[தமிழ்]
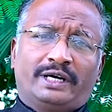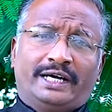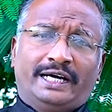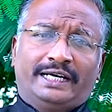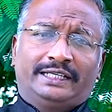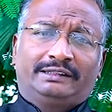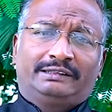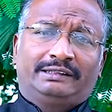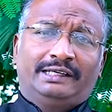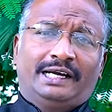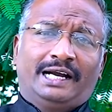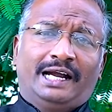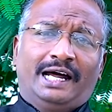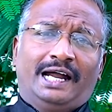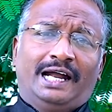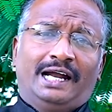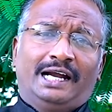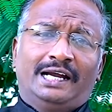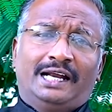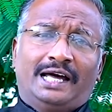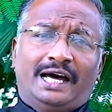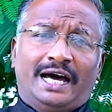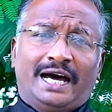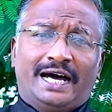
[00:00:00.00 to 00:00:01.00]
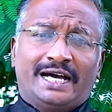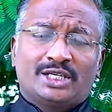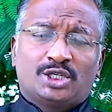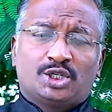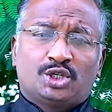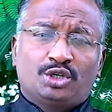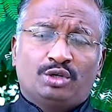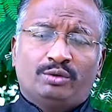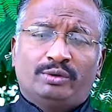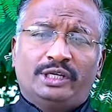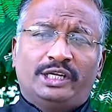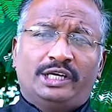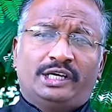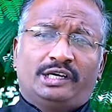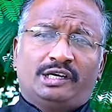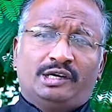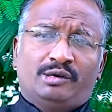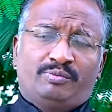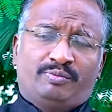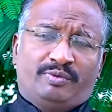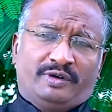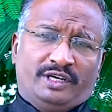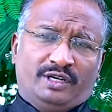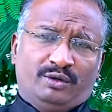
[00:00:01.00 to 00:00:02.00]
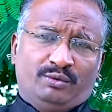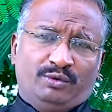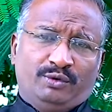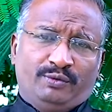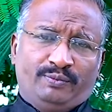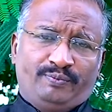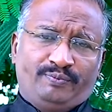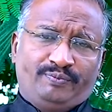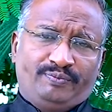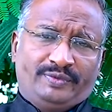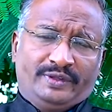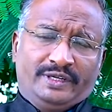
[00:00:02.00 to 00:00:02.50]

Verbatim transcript: கர்த்தரால் ஆசிர்வதிக்கப்படவும்